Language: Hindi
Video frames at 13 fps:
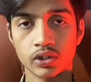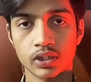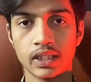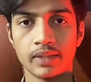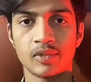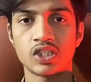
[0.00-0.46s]

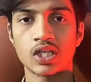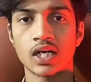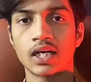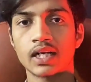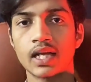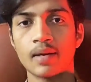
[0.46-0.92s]
सेटिंग में
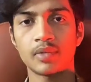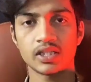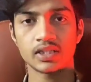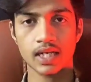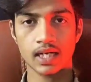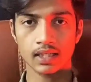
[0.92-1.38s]
जाकर के अपने
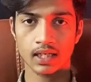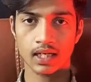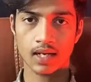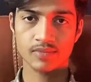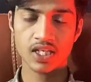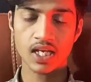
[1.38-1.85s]
चैनल के
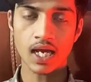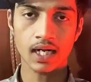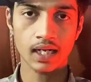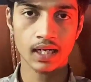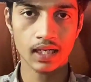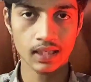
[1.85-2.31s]
नाम से
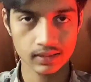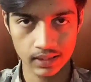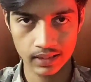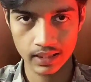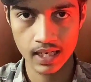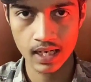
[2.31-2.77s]
अलग अलग
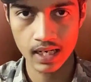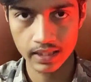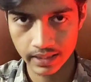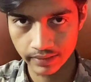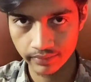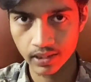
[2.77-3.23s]
तरीके का
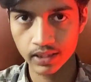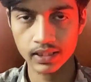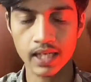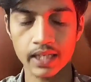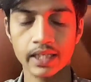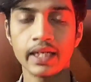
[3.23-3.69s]
कीवर्ड
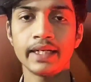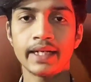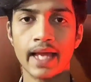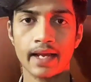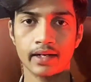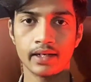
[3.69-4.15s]
यानी कि
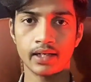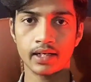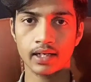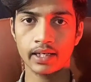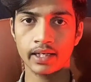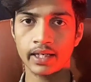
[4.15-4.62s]
टैग एंटर
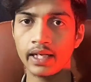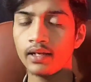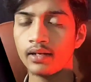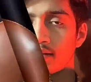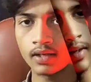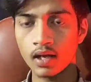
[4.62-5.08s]
करेंगे